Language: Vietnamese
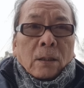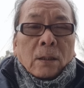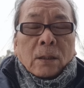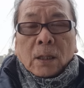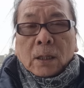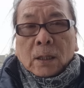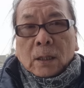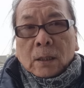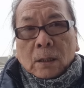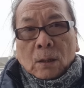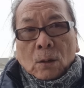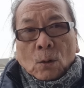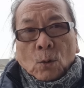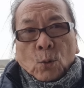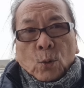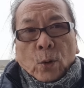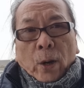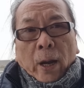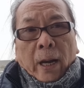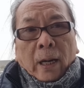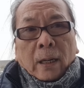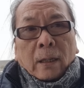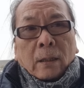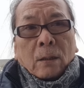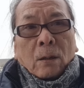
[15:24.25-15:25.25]
khi
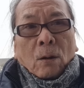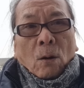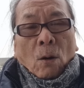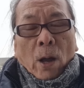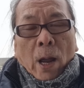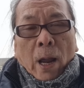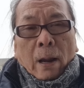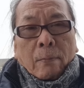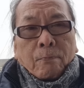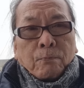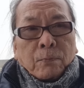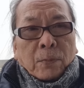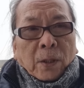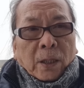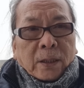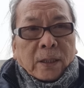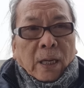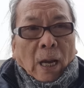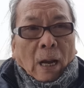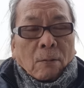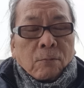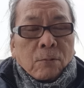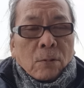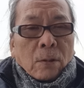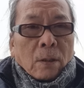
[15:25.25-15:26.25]
Ukraine có
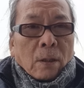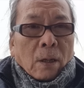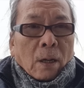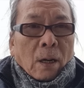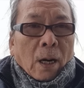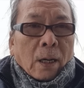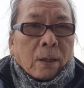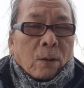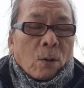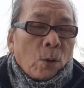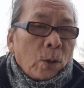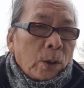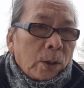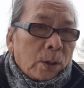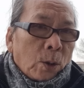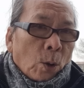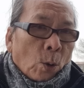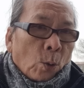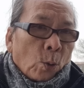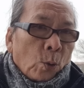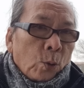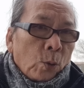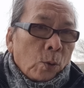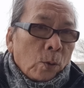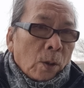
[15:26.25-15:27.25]
F-16 là đối
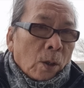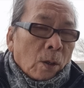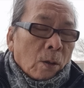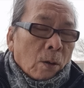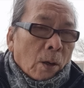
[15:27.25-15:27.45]
thủ